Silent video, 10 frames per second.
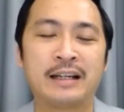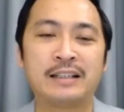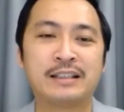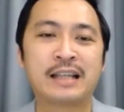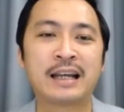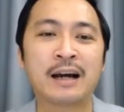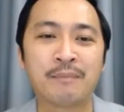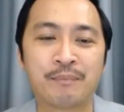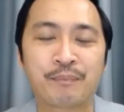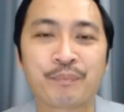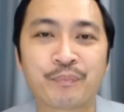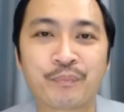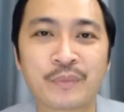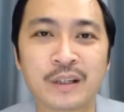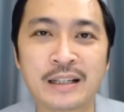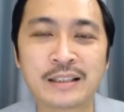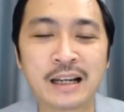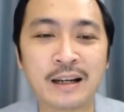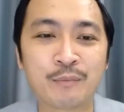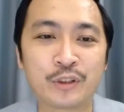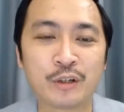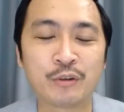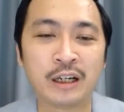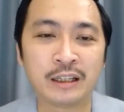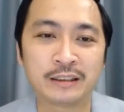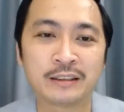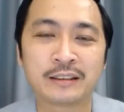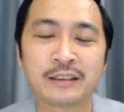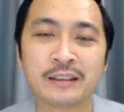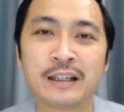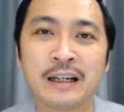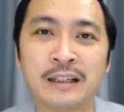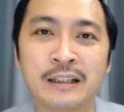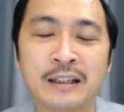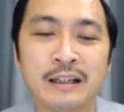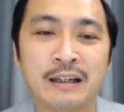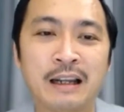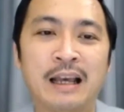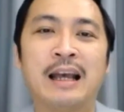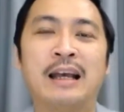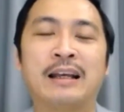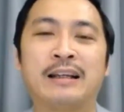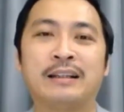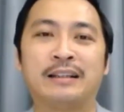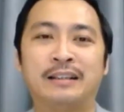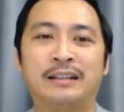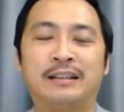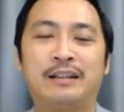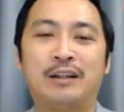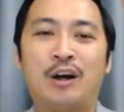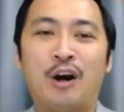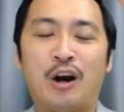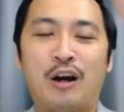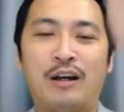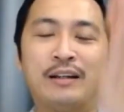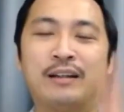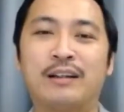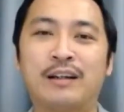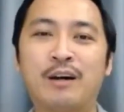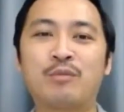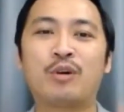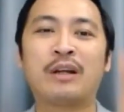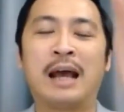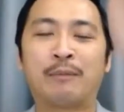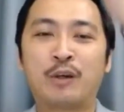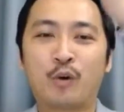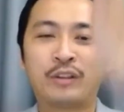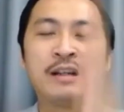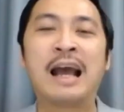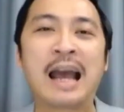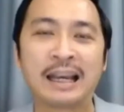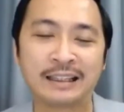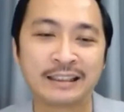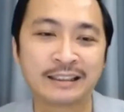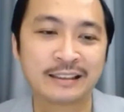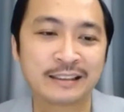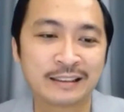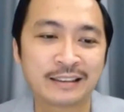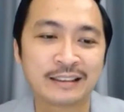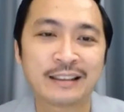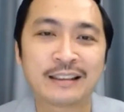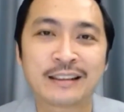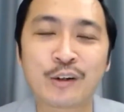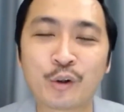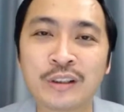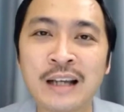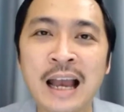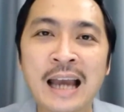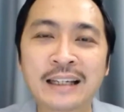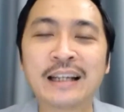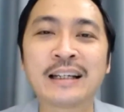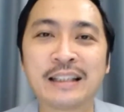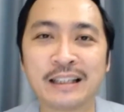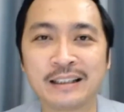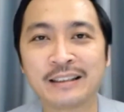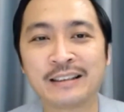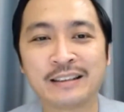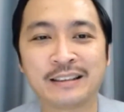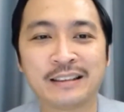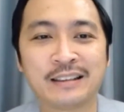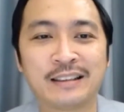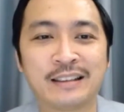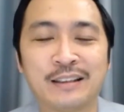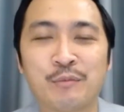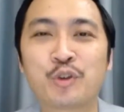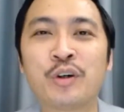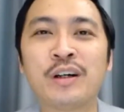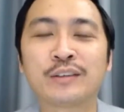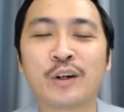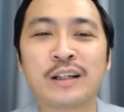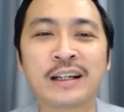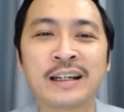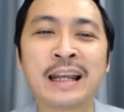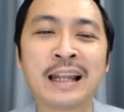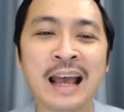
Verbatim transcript: cái sai lầm của nhiều người là họ không có làm cái cột thứ hai. Cái cột thứ hai ở đây là gì? Một số người nói là cái